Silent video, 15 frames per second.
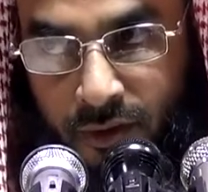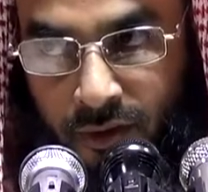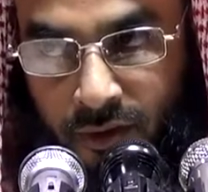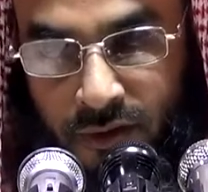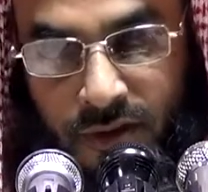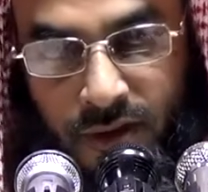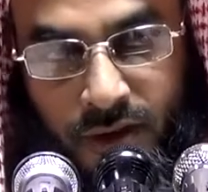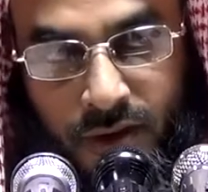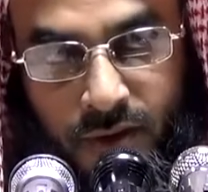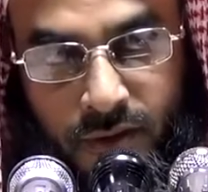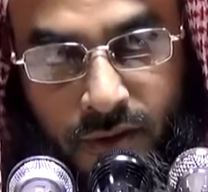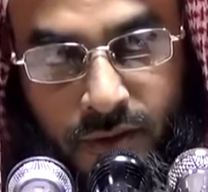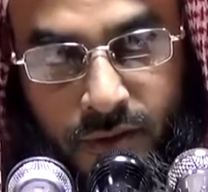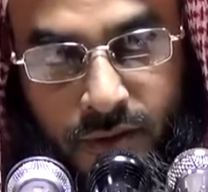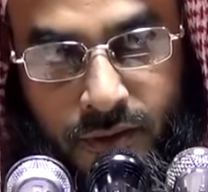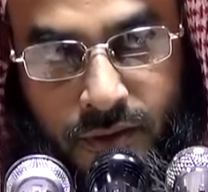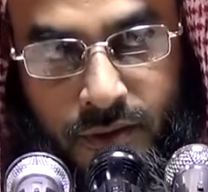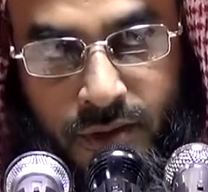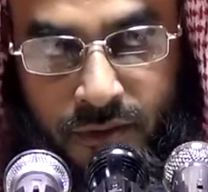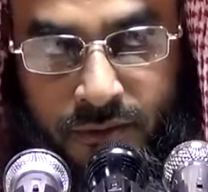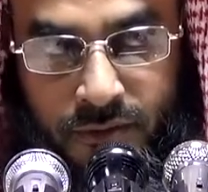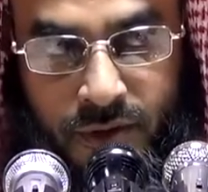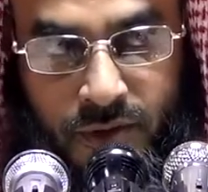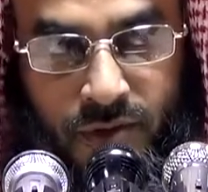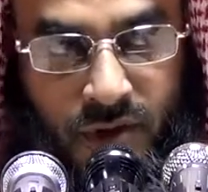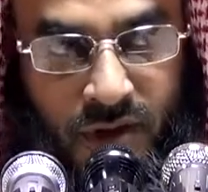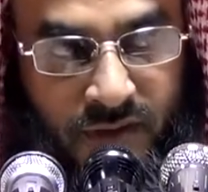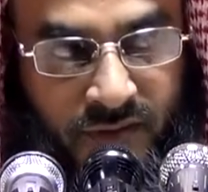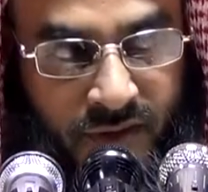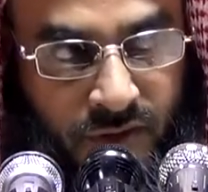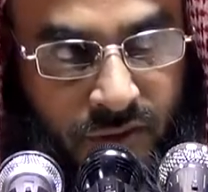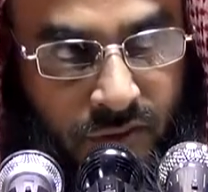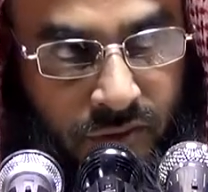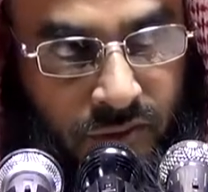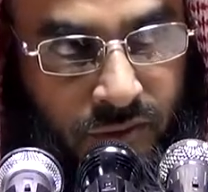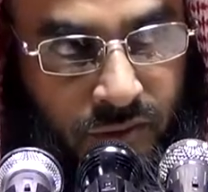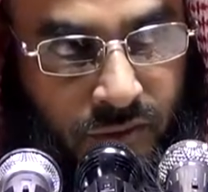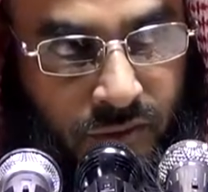অর্থের সব কিছুর হেফাজত